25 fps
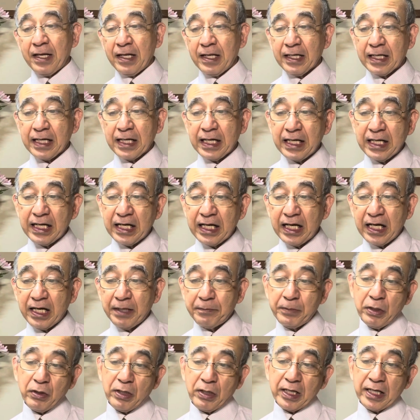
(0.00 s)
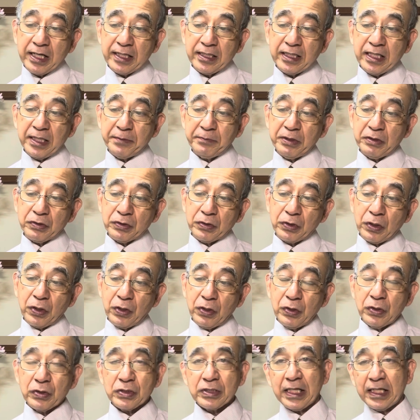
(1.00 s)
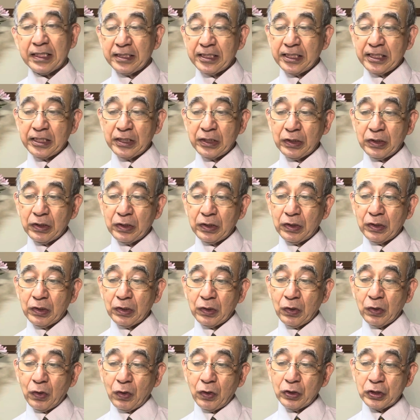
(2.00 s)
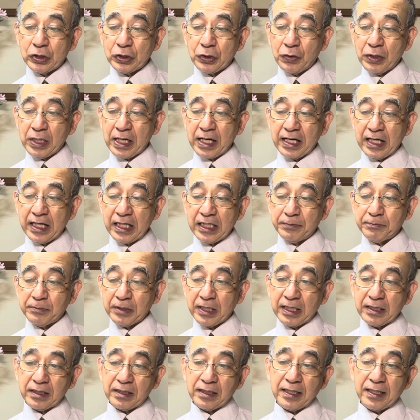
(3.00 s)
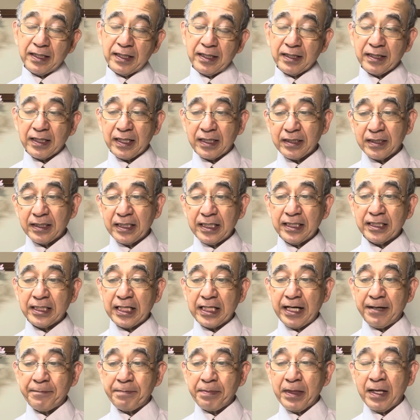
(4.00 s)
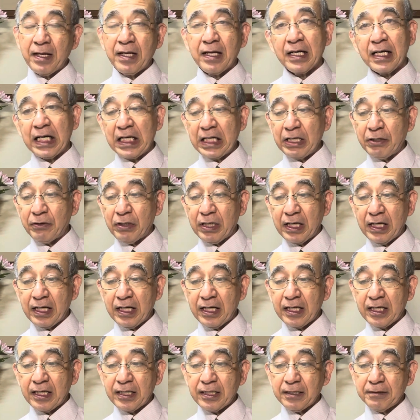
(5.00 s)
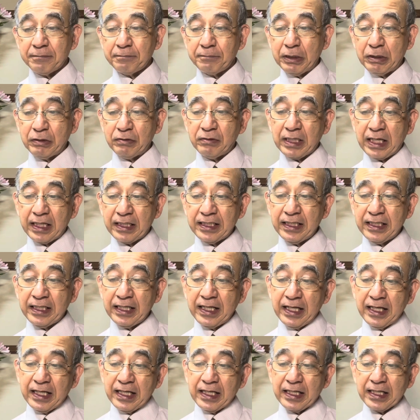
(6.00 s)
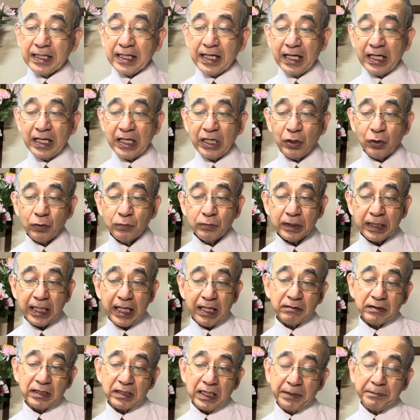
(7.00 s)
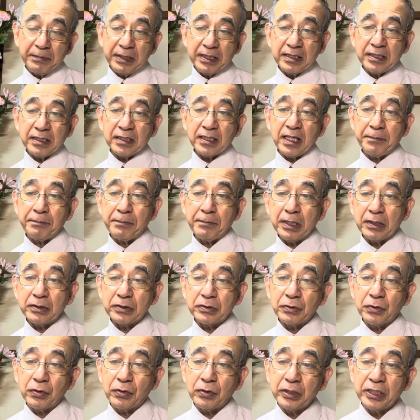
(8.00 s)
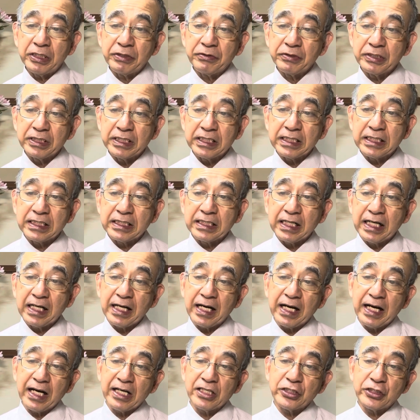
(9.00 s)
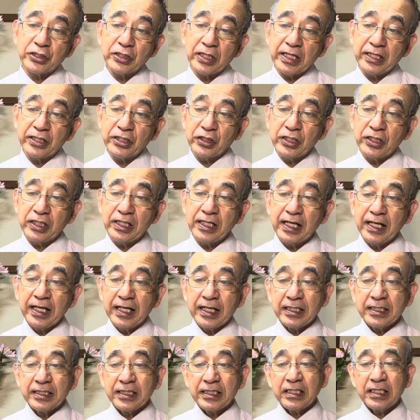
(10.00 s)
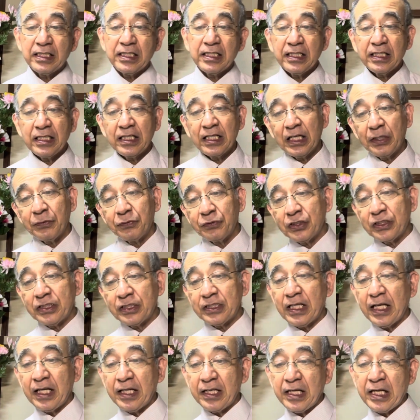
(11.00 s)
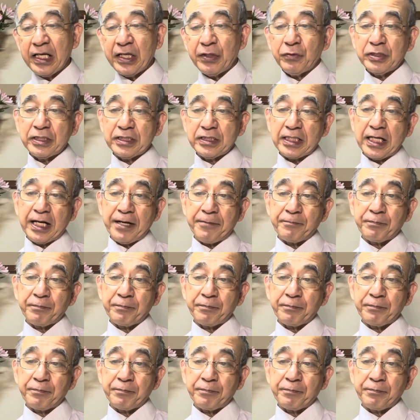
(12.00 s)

彼が目を上げてみると、3人の人が彼に向かって立っていた。彼は見るなり、彼らを迎えるために天幕の入り口から走っていき、地にひれ伏して礼をした。